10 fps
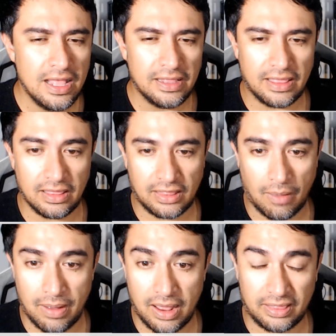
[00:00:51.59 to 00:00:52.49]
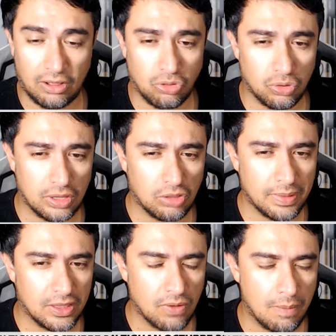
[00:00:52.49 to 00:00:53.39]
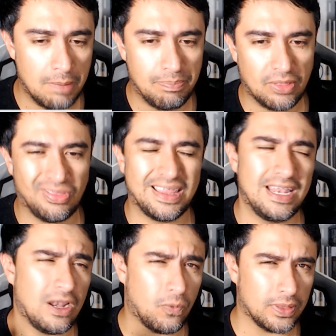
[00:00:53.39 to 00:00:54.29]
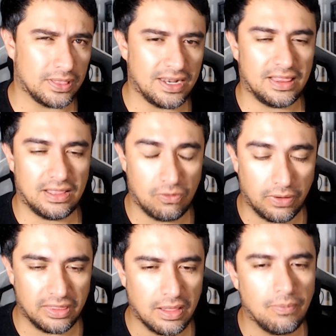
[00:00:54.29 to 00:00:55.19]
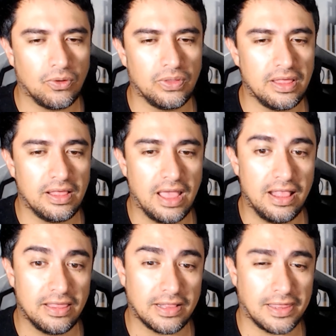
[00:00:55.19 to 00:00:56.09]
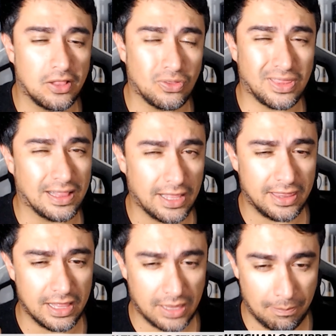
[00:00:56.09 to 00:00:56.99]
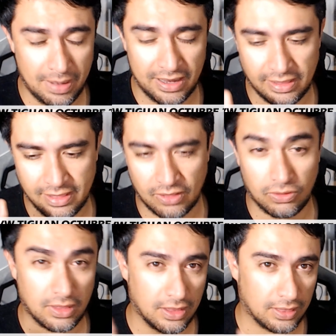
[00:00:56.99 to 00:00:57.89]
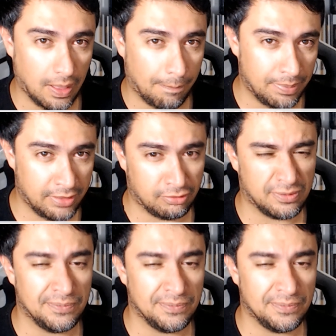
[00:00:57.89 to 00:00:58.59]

que estaba hasta 829 mil pesos y la encuentras con este bono de, en 767 mil 770 pesos.